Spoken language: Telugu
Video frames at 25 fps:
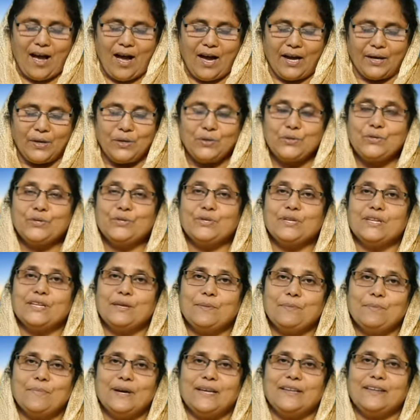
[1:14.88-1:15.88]
ఆయుష్
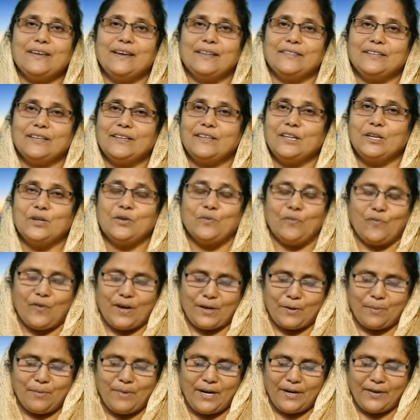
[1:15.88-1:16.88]
నిమ్మని అతను నిన్ను
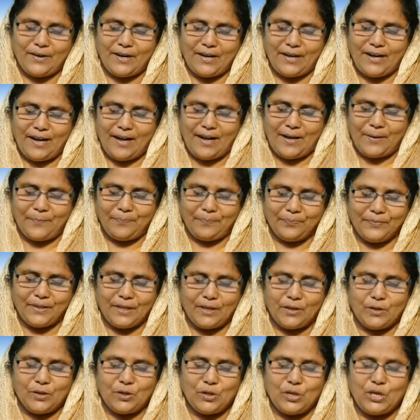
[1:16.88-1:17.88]
వరమడుగగా
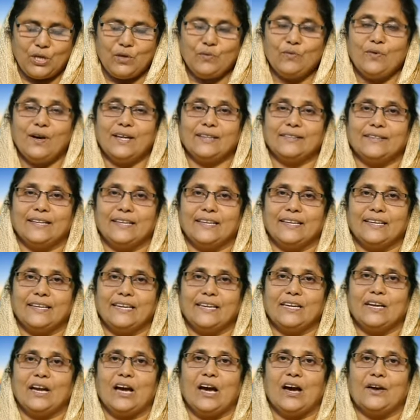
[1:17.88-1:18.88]
నీవు
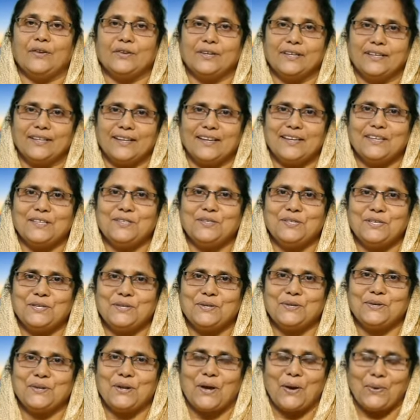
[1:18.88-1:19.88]
అతనికి అనుగ్రహించి
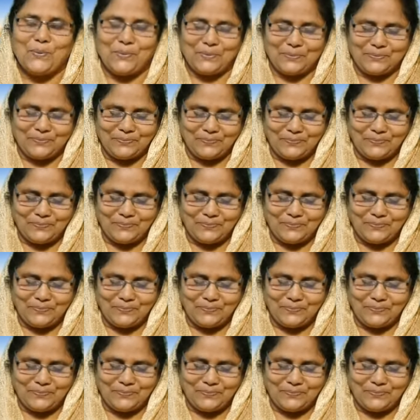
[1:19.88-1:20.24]
ఉన్నావు